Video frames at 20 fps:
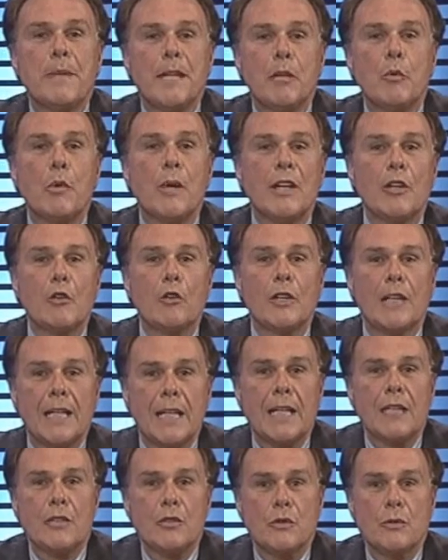peruanos
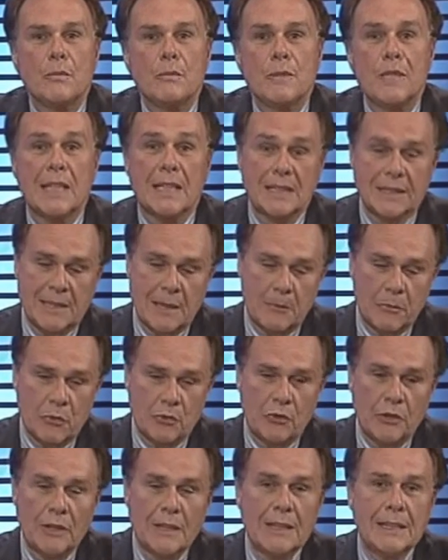del año, ya que
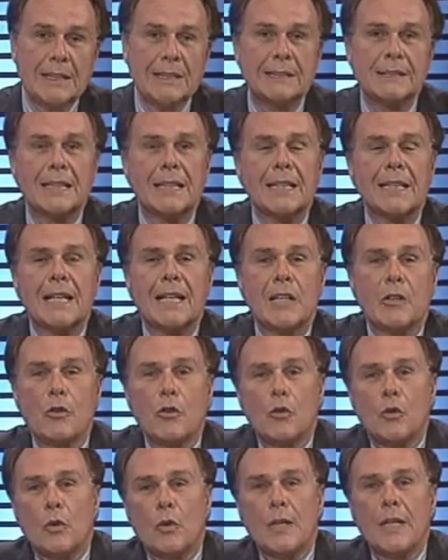estamos cerca de
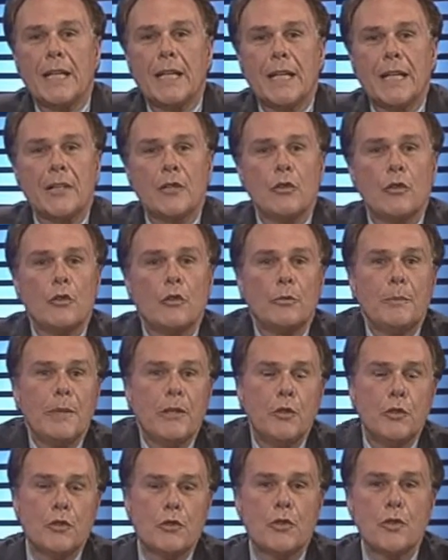concluir el año
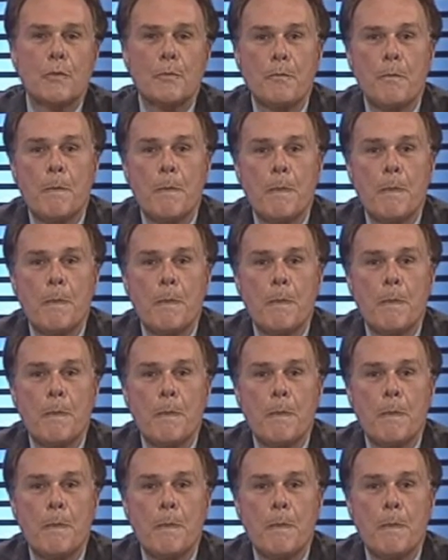2008.